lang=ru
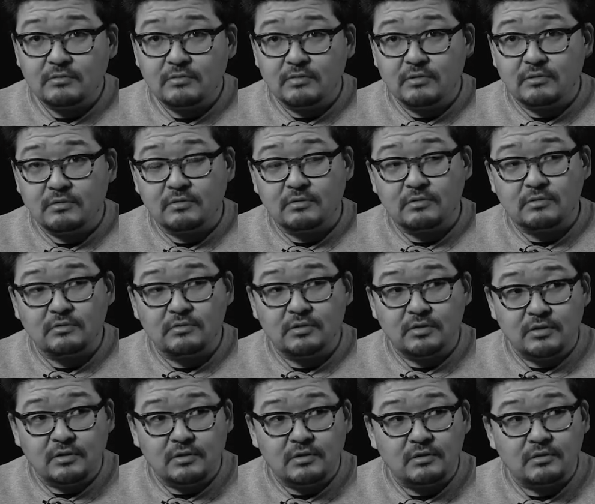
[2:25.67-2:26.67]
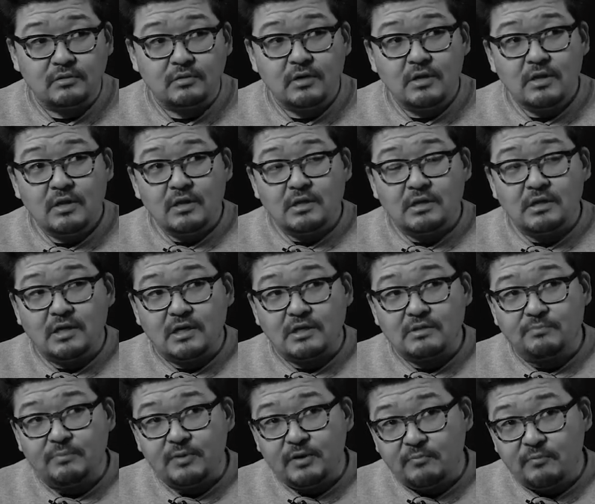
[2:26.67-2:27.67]
Э, и я
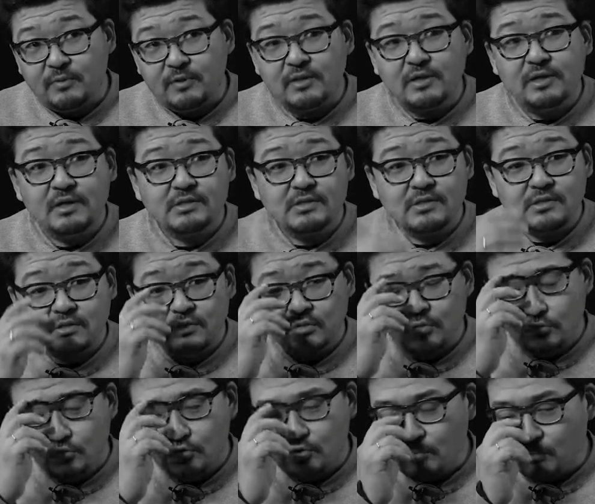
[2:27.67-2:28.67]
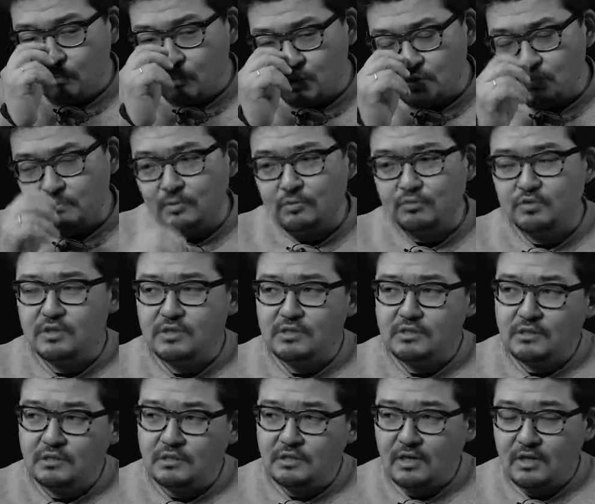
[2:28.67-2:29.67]
вполне осознаю, что может
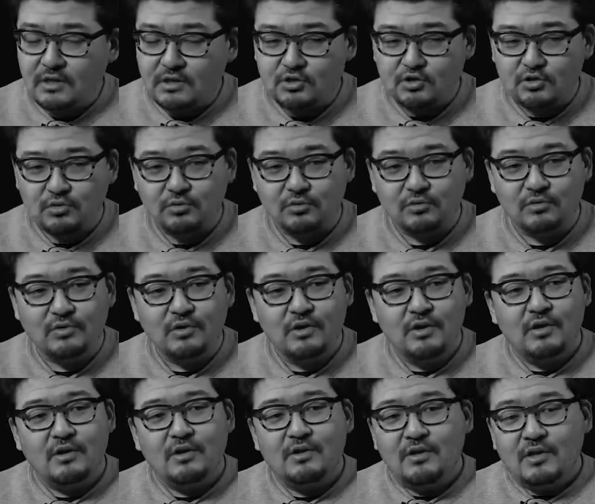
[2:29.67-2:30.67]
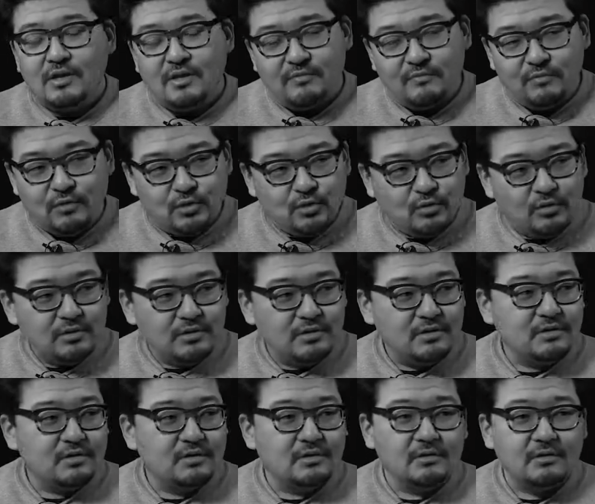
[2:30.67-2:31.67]
получиться так, что в
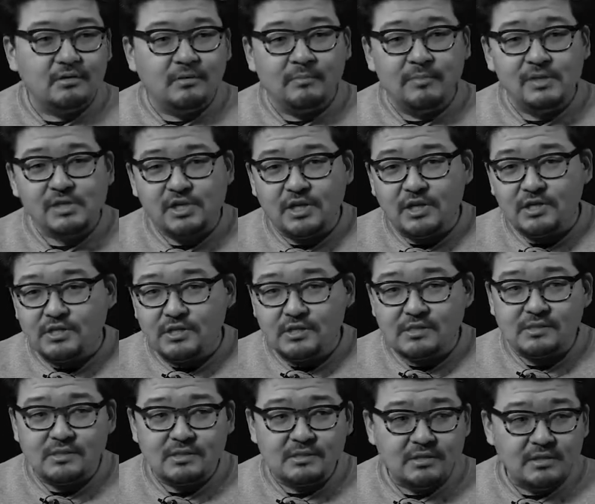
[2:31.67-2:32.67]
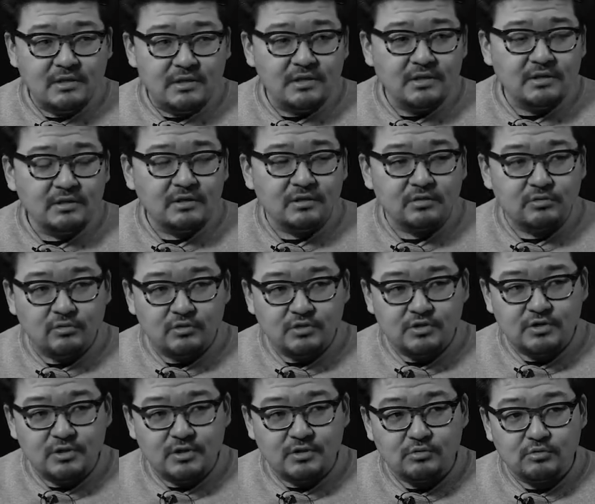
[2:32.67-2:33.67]
итоге большая часть населения, которая
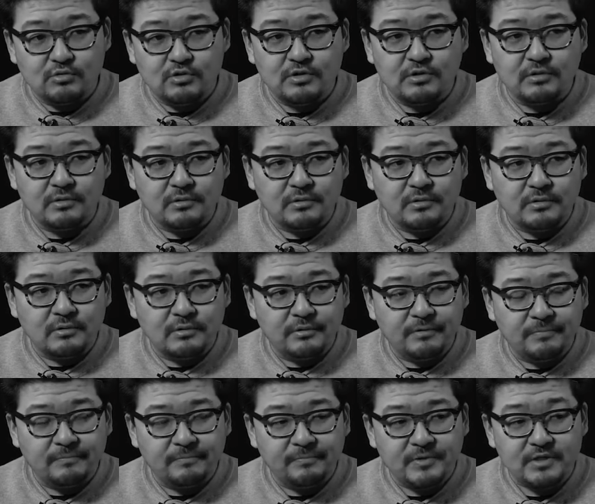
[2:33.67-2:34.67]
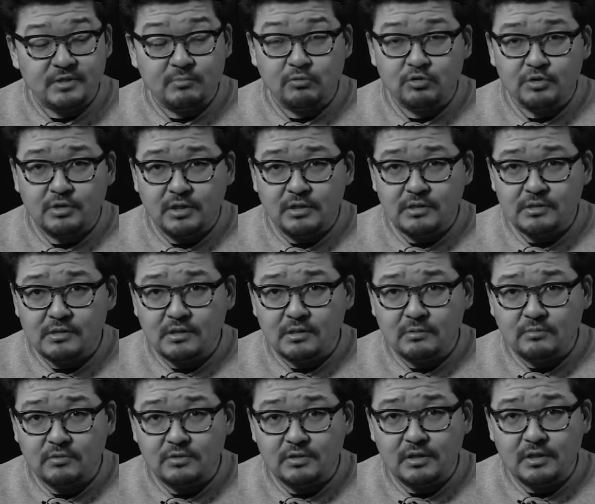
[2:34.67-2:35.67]
сейчас очень э, заблуждается,
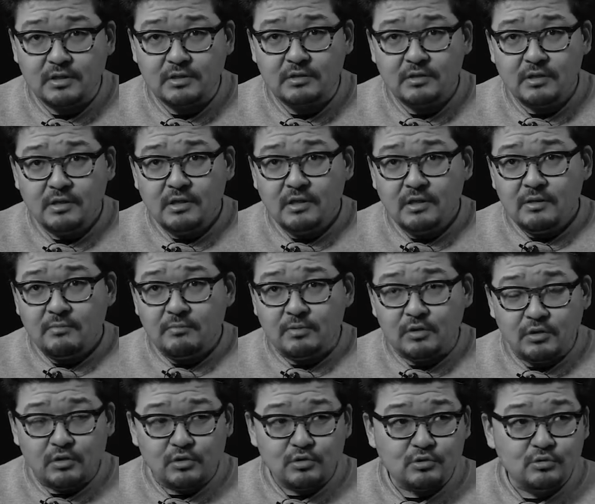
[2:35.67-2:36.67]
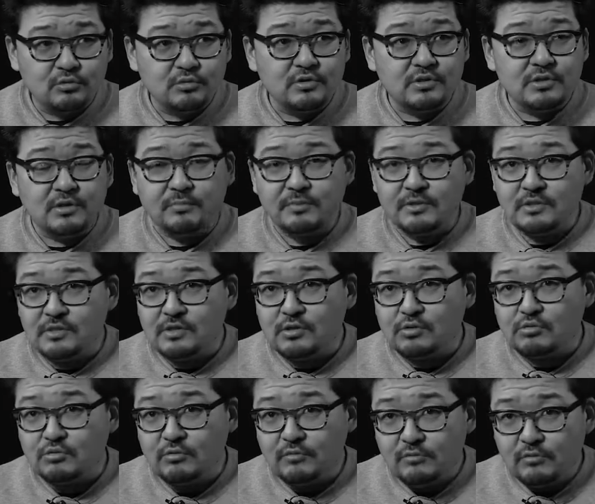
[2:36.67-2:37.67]
на мой взгляд, проголосуют за
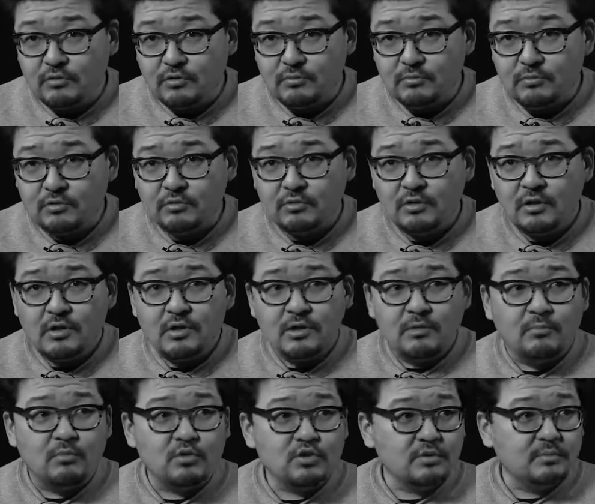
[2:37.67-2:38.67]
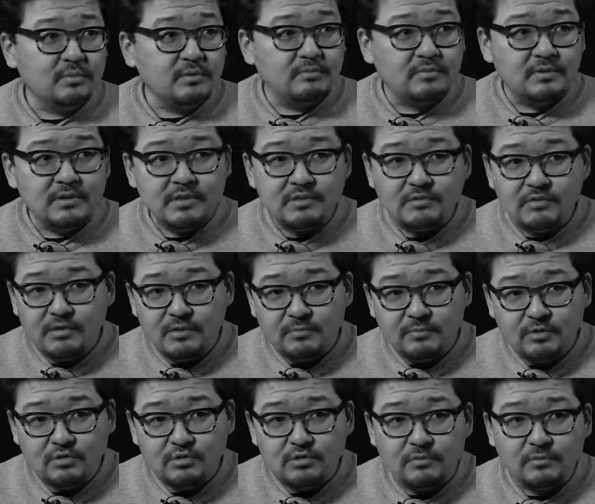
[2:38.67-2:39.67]
президентскую форму, может быть, мы действительно
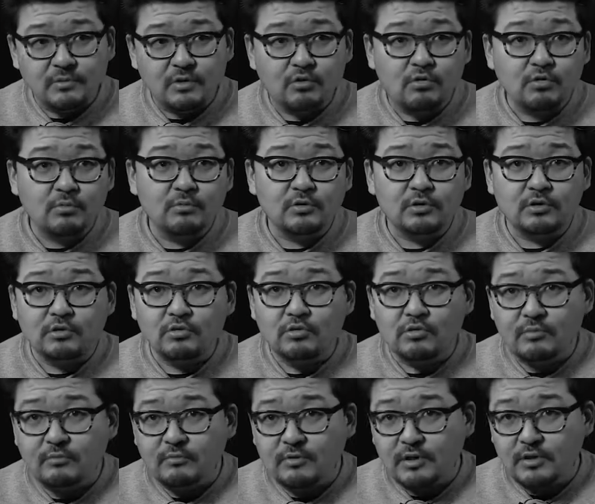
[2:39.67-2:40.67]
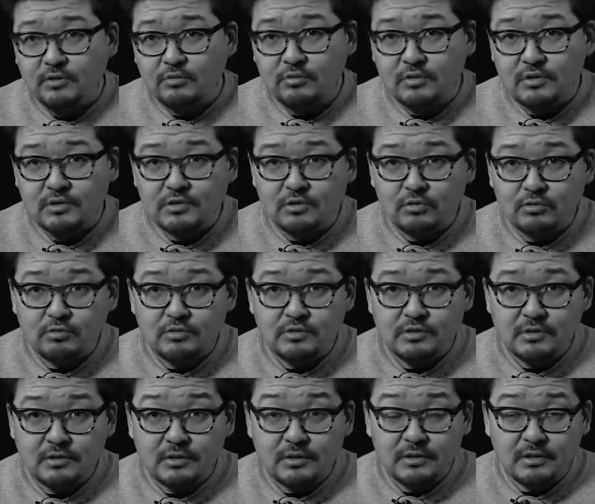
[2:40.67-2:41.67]
придем к какому-то такому варианту
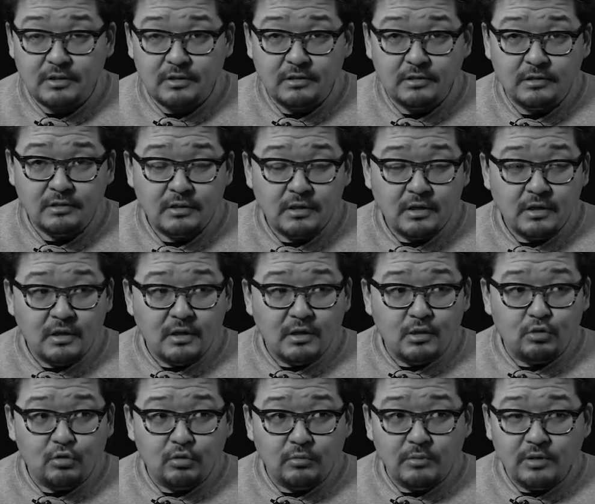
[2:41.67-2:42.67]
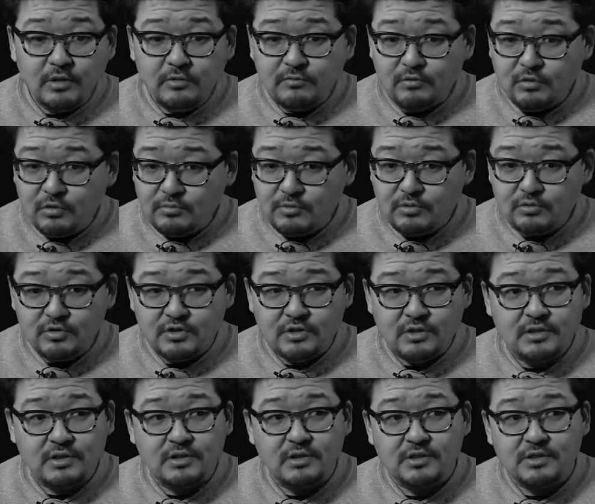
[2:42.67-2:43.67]
Конституции и так далее, но мы ни в коем
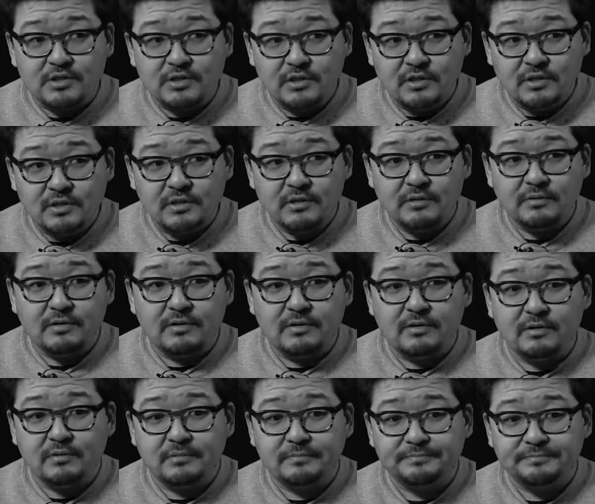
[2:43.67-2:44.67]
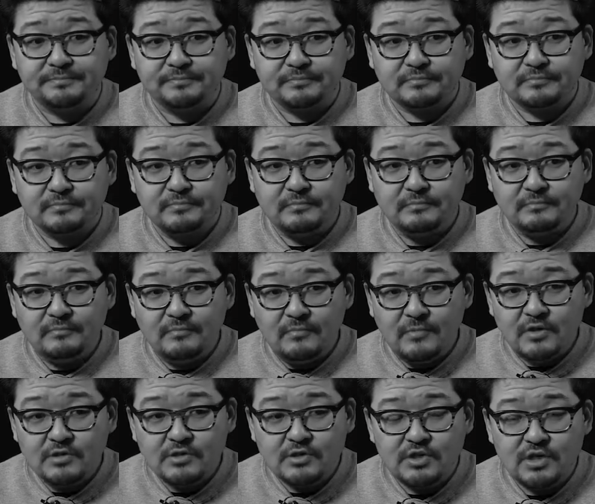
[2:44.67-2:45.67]
случае не должны э,
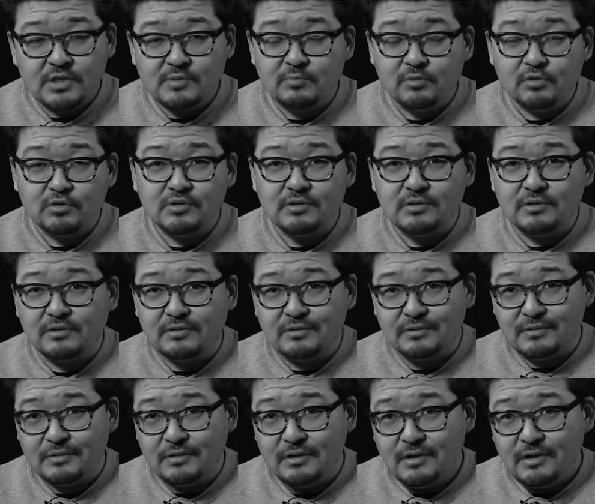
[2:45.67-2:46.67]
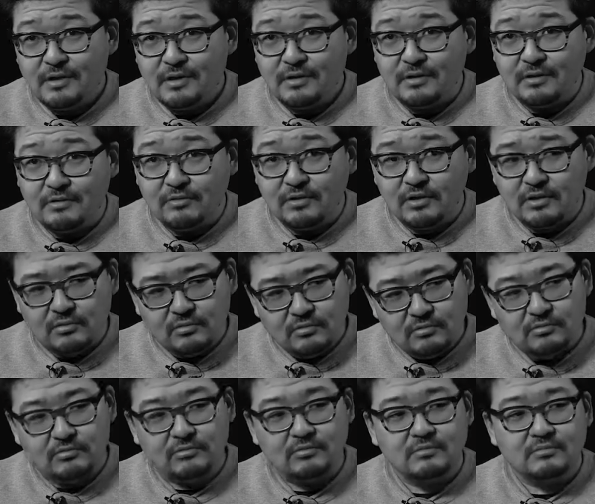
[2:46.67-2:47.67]
сейчас просто говорить,
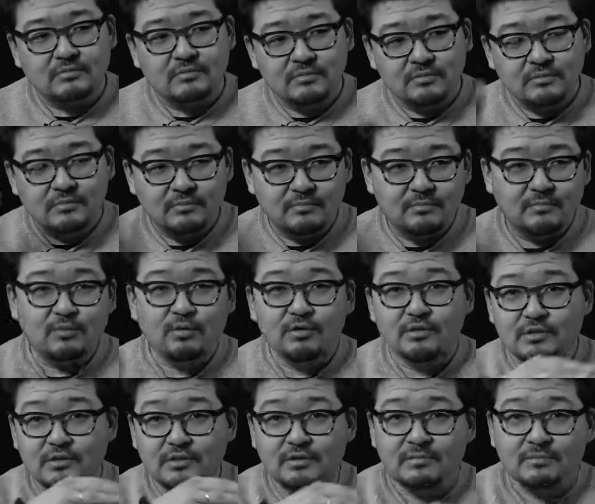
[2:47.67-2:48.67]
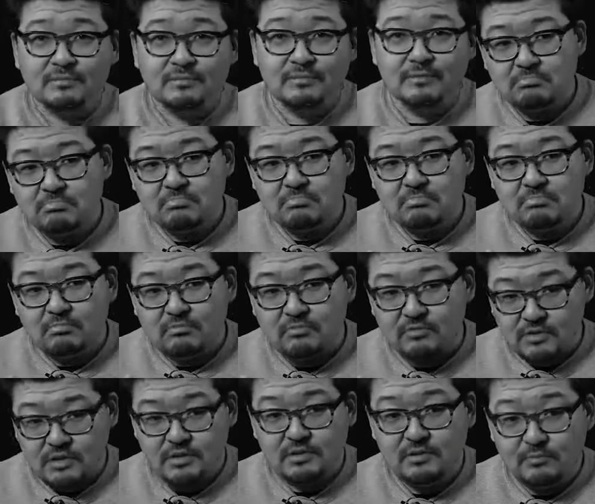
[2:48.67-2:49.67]
ну, бог с ним.
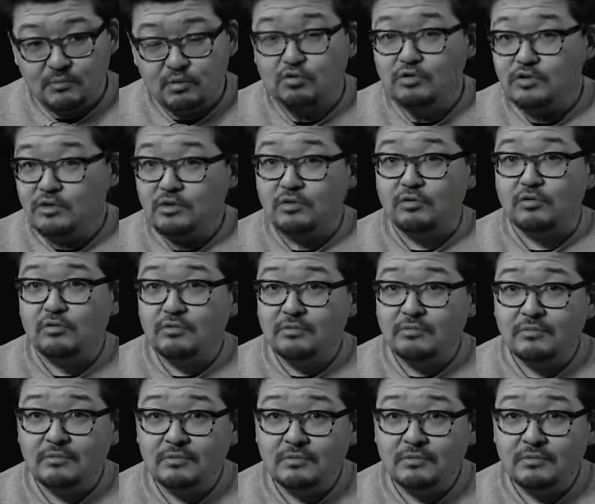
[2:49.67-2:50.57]
Знаете, мы тоже народ.